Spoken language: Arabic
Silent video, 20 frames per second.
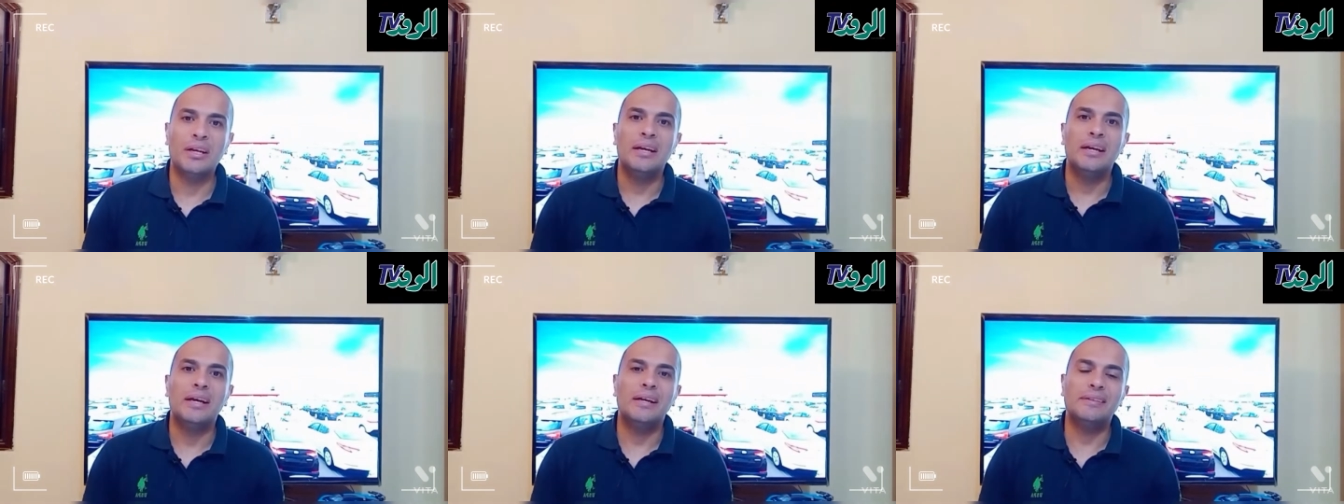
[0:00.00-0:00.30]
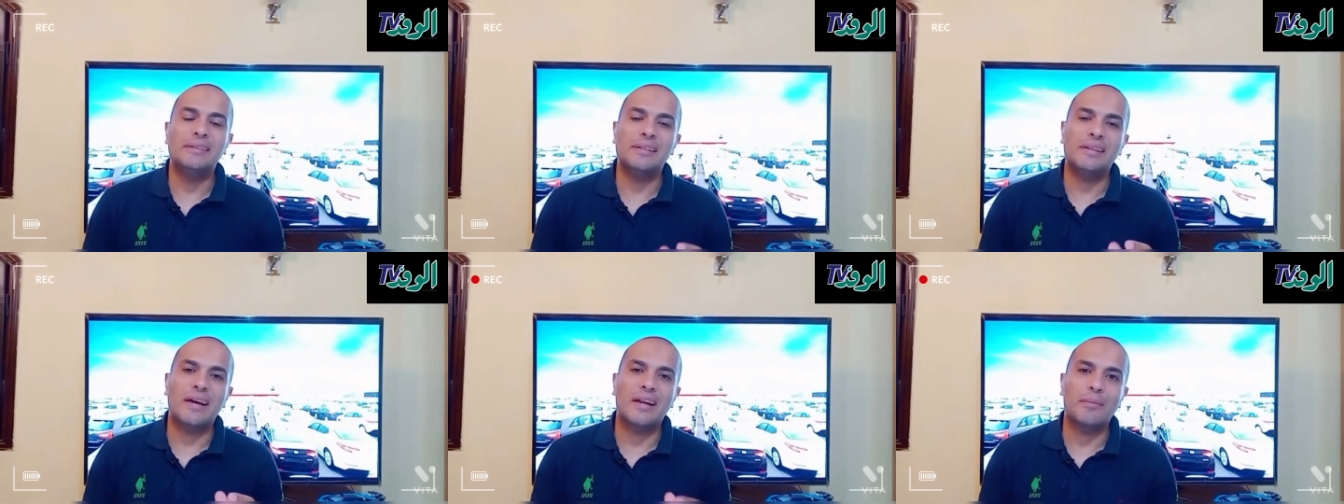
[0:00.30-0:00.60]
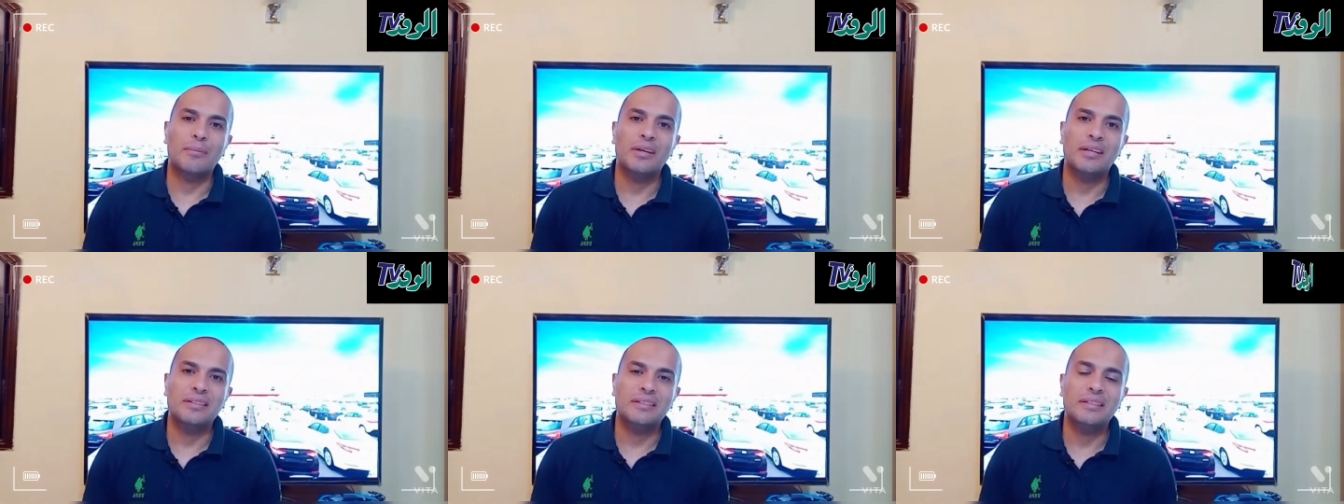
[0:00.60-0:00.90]
ان العربيه
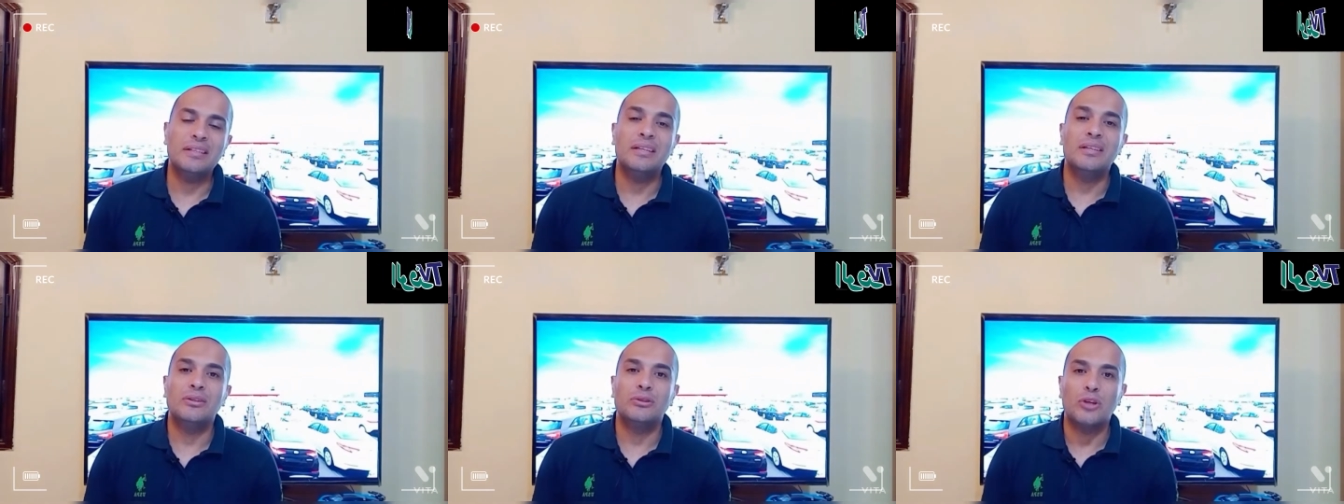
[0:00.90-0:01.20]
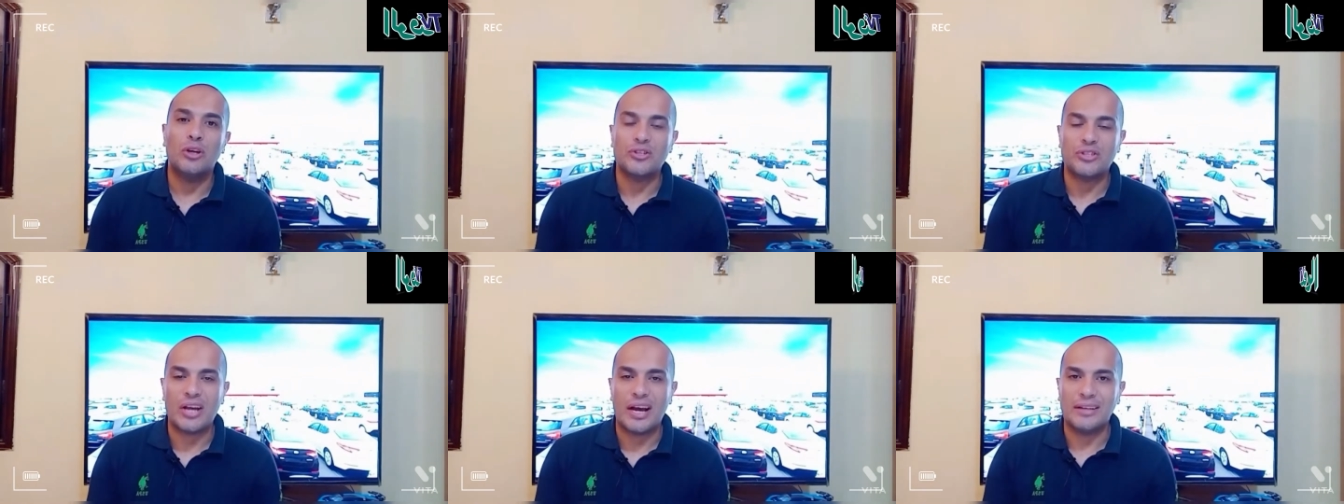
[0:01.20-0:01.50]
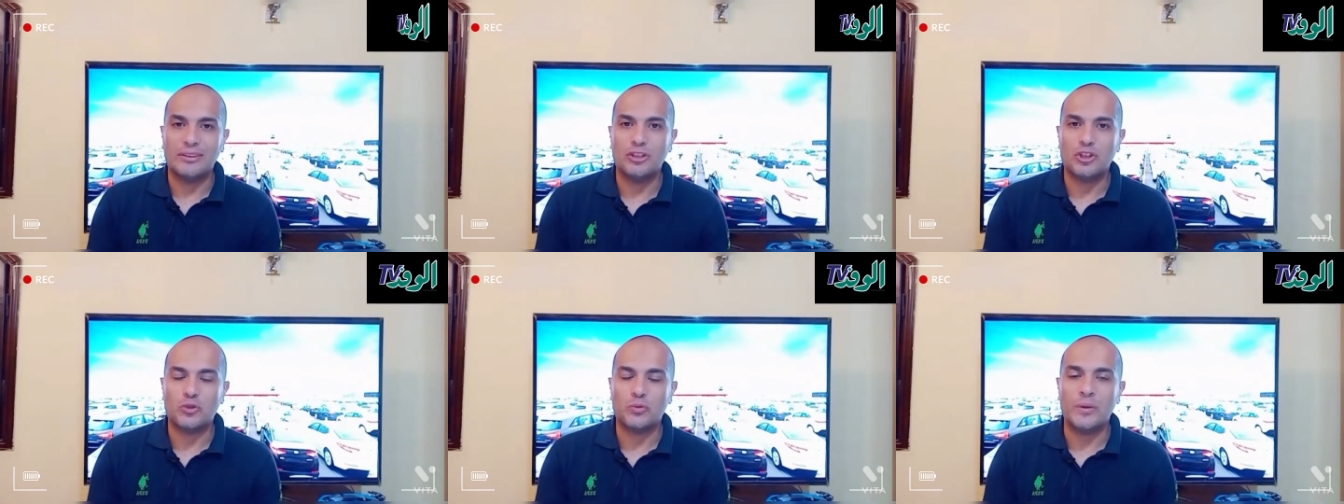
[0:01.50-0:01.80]
دي ناقصه عندي
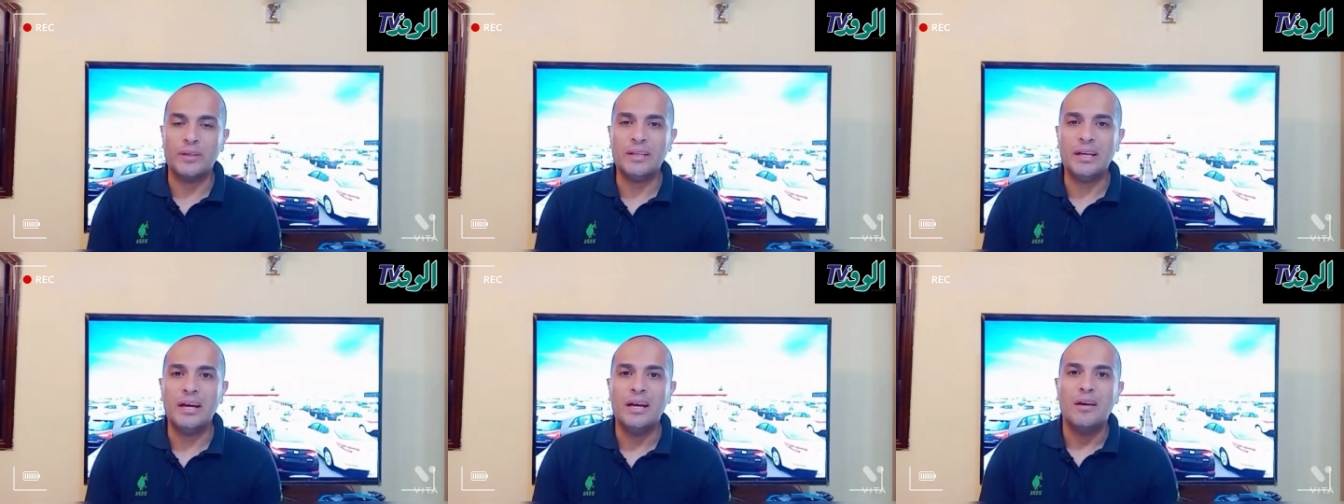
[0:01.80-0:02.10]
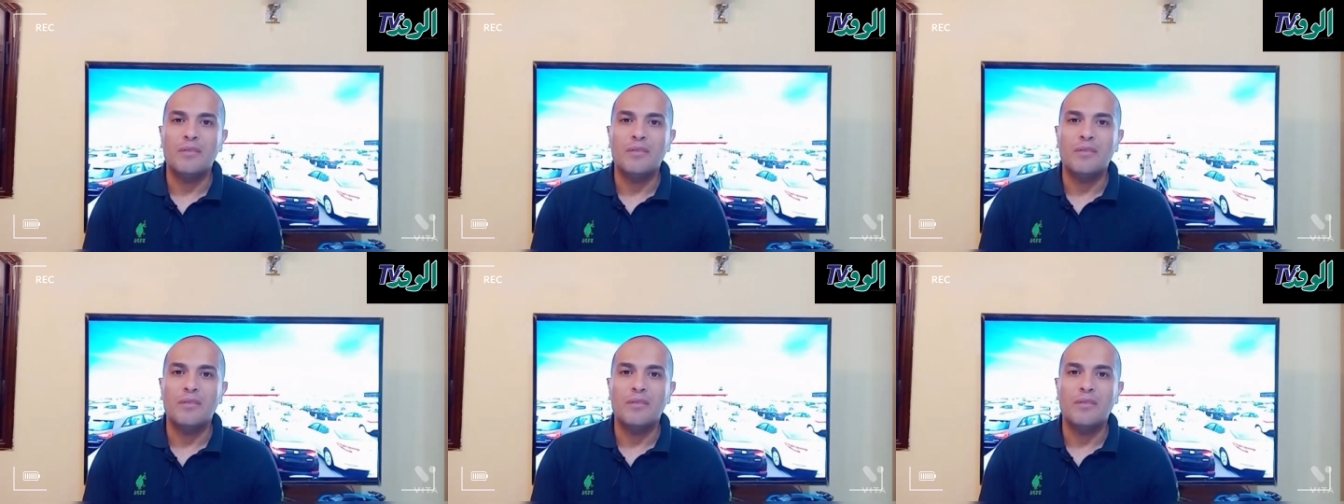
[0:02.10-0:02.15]
شويه